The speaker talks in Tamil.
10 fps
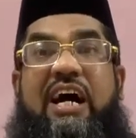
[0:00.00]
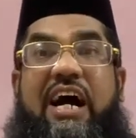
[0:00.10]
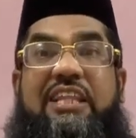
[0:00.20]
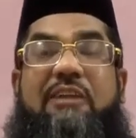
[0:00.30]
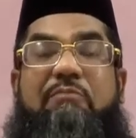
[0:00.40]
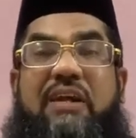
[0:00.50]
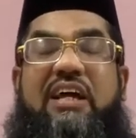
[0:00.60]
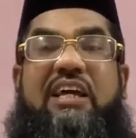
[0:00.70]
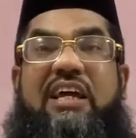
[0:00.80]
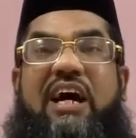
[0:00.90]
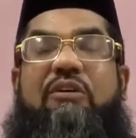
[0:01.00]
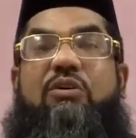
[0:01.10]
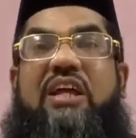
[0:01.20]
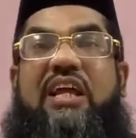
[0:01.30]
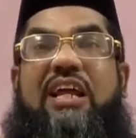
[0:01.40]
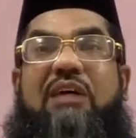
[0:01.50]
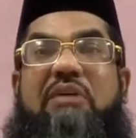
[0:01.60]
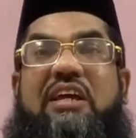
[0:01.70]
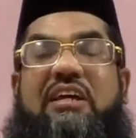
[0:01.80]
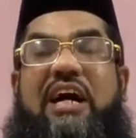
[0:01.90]
அதன் பிறகு அவருடைய
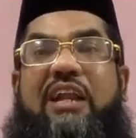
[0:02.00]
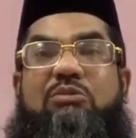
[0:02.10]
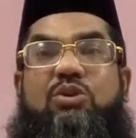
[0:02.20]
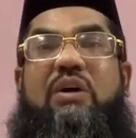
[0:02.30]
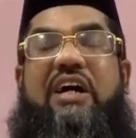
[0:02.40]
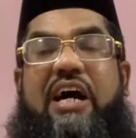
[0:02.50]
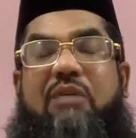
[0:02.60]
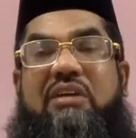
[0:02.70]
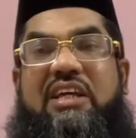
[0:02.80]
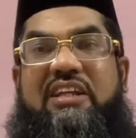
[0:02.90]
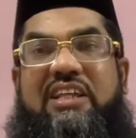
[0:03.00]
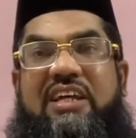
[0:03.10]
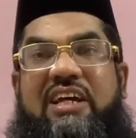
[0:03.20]
இளமையின் காலம் துவங்க ஆரம்பிக்கிறது